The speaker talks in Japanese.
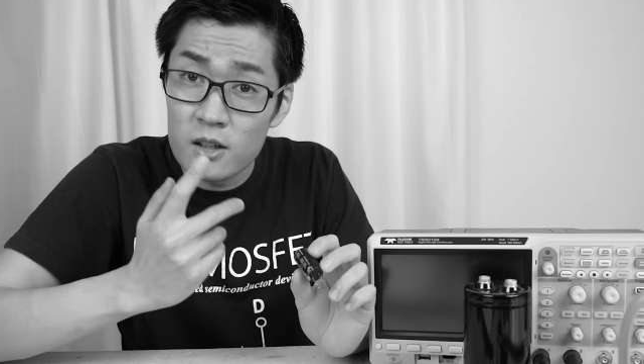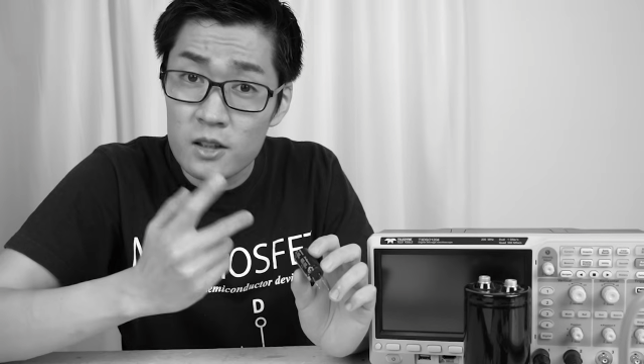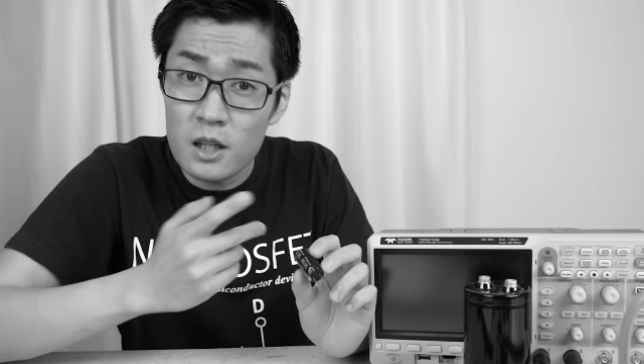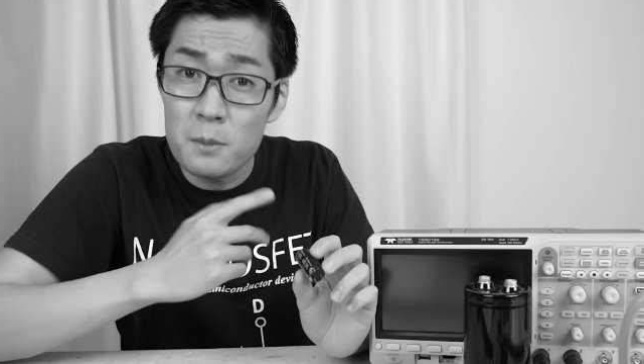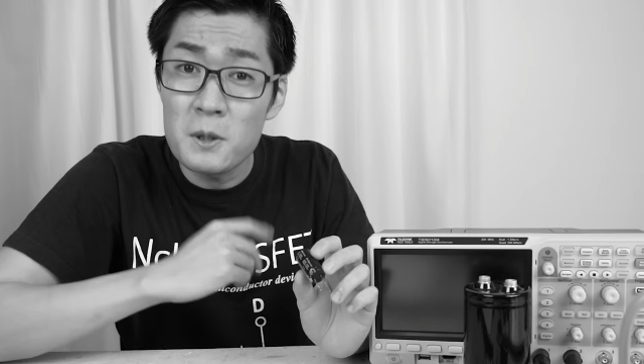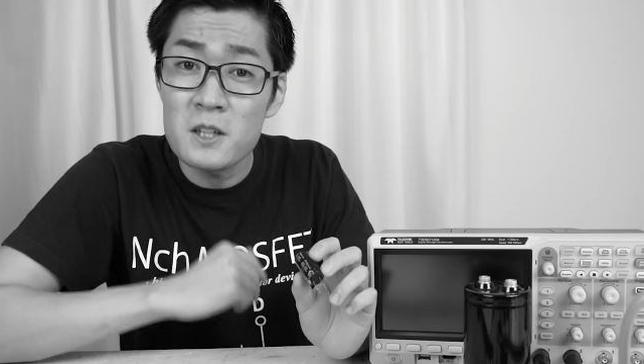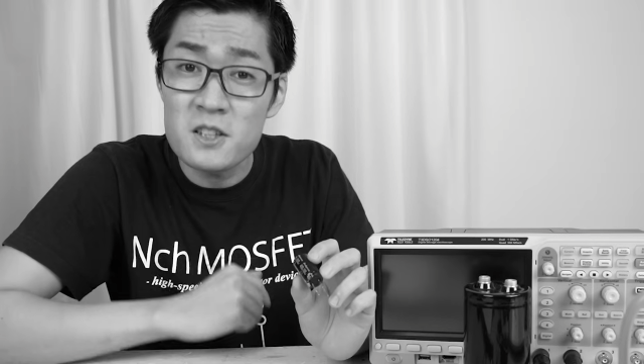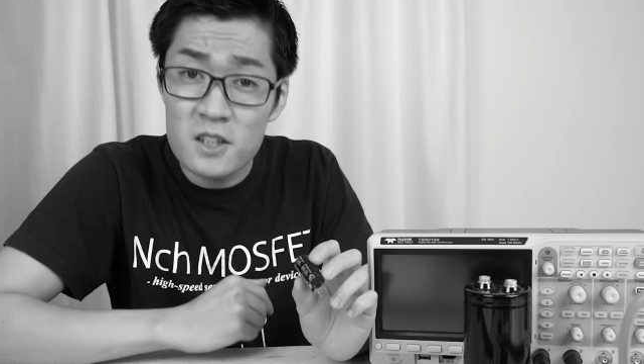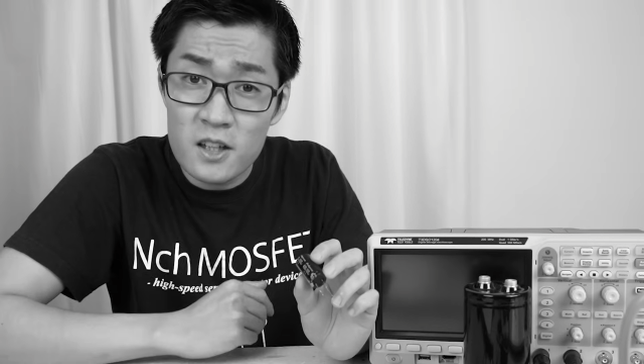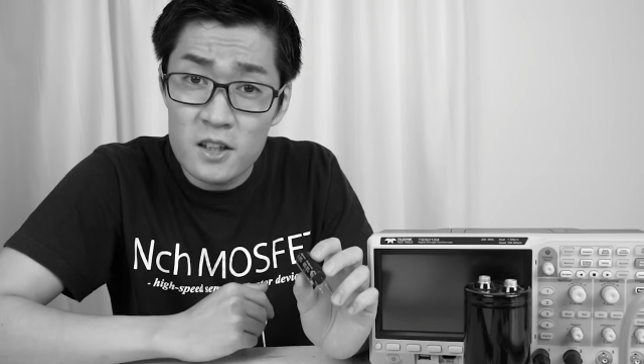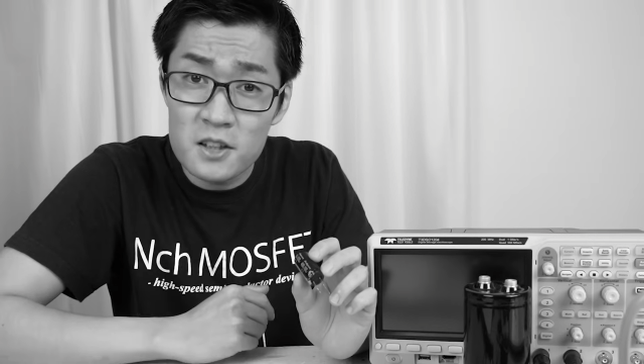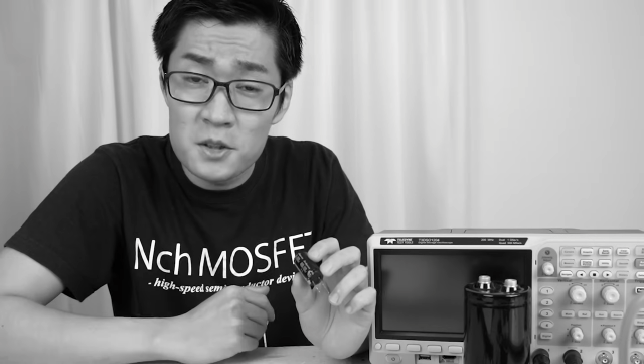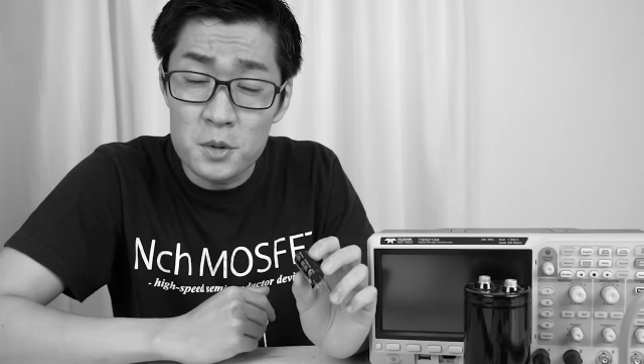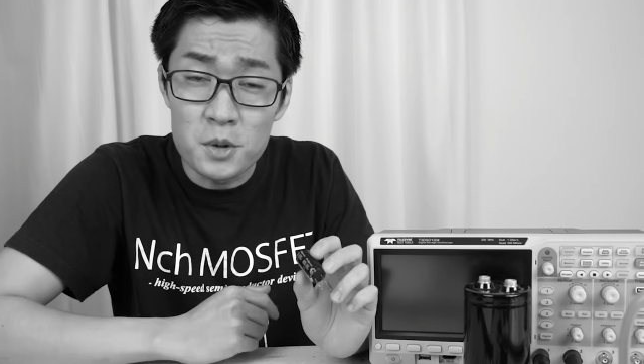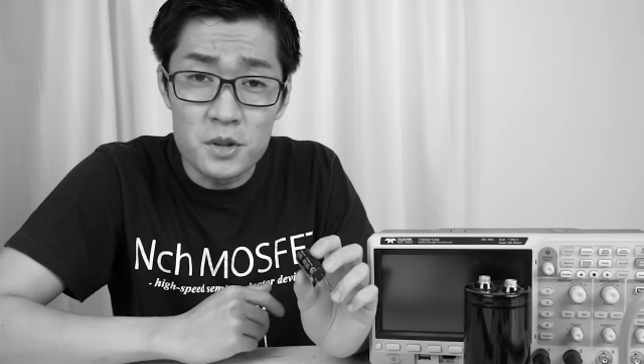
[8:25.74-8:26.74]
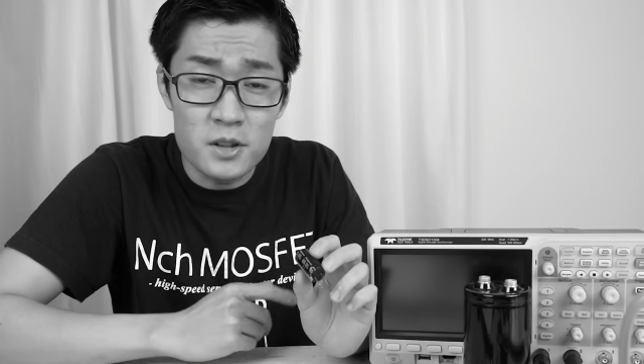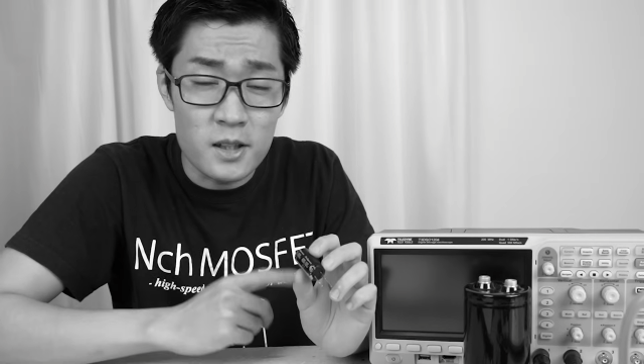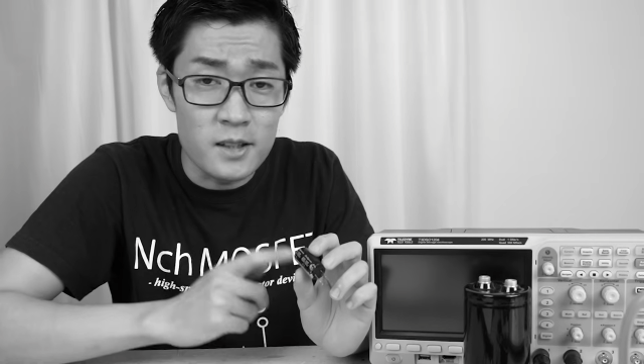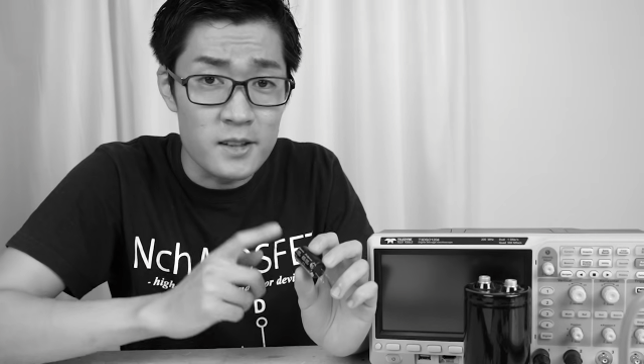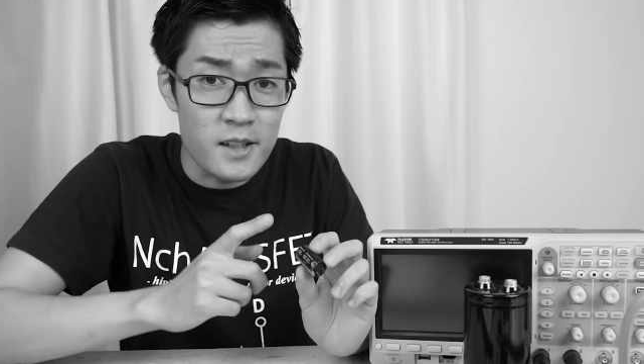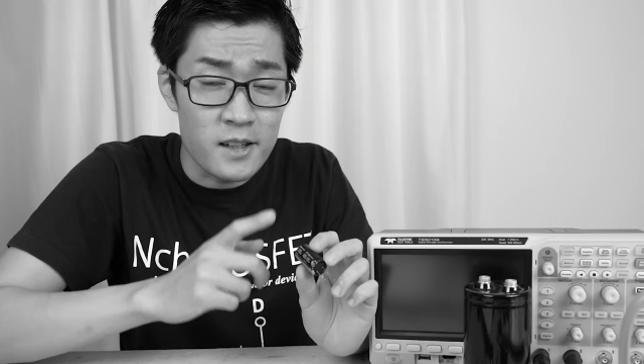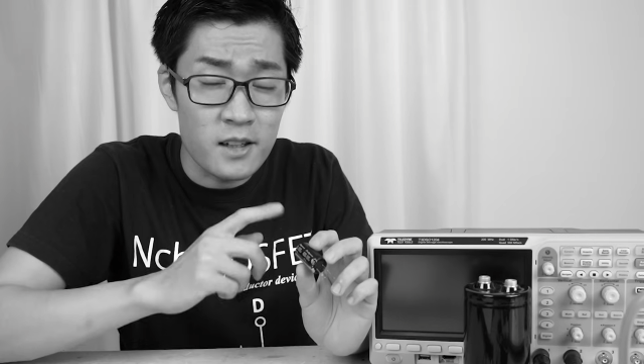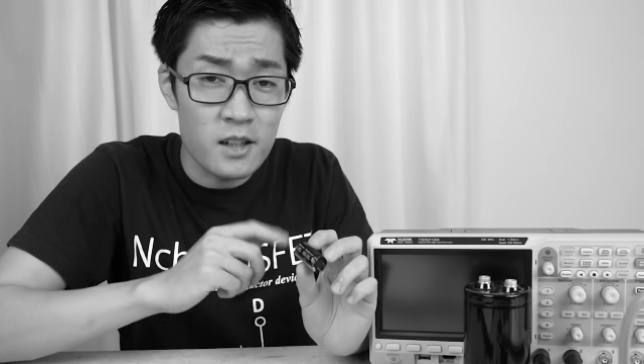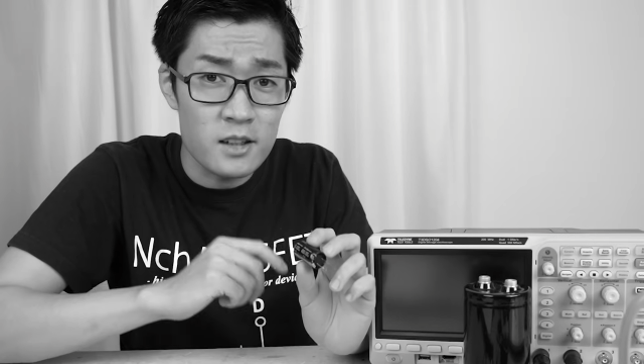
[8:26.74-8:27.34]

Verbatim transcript: キャパシタに残った電